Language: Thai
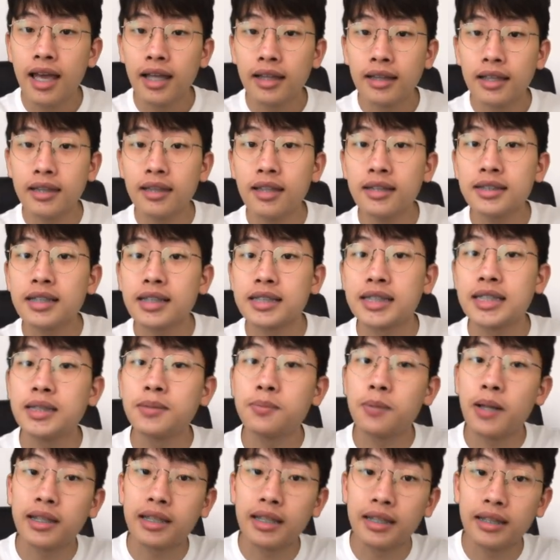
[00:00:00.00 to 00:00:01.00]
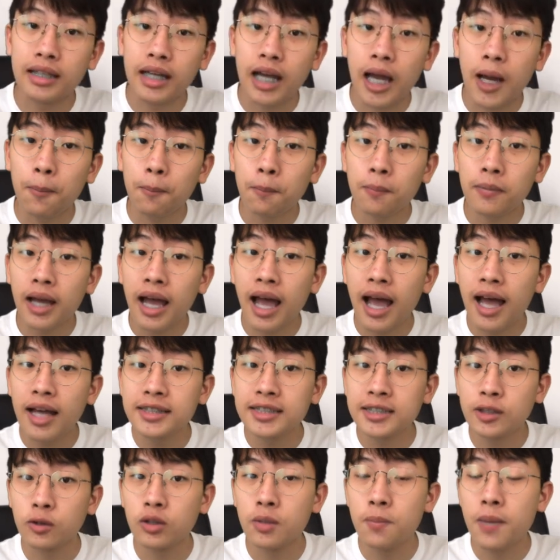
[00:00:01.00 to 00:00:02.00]
และเนื่องจากซิสพาตินนะครับฆ่า
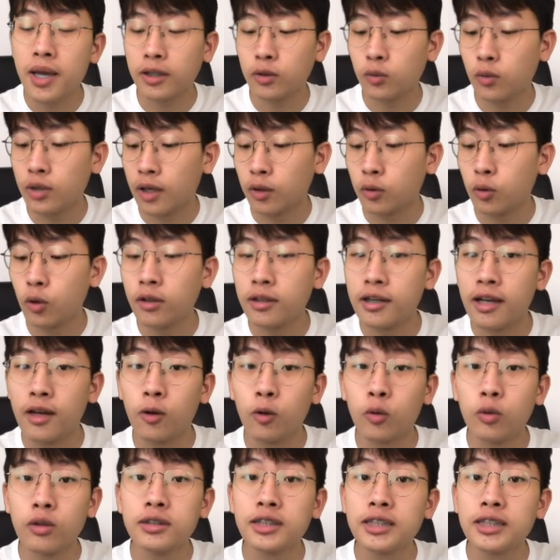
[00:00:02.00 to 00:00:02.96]
เซลล์ที่แบ่งตัวอย่างรวดเร็ว